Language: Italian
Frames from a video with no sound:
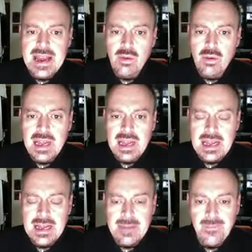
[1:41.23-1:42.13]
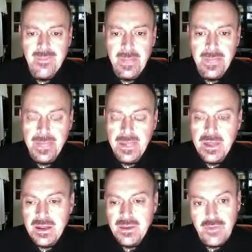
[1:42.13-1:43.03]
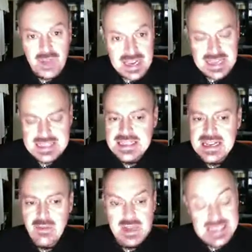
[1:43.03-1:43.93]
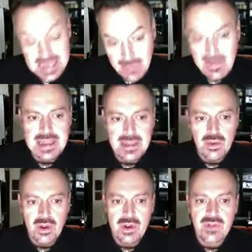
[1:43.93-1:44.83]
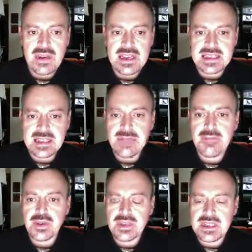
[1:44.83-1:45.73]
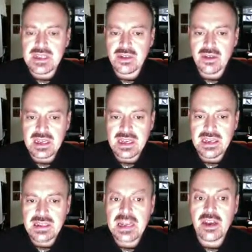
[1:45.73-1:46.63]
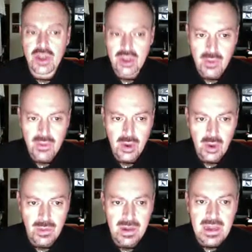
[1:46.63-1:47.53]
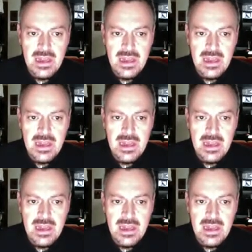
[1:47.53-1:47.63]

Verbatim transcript: una, mm, finestra, una schermata più che una finestra di impostazione del nostro forum.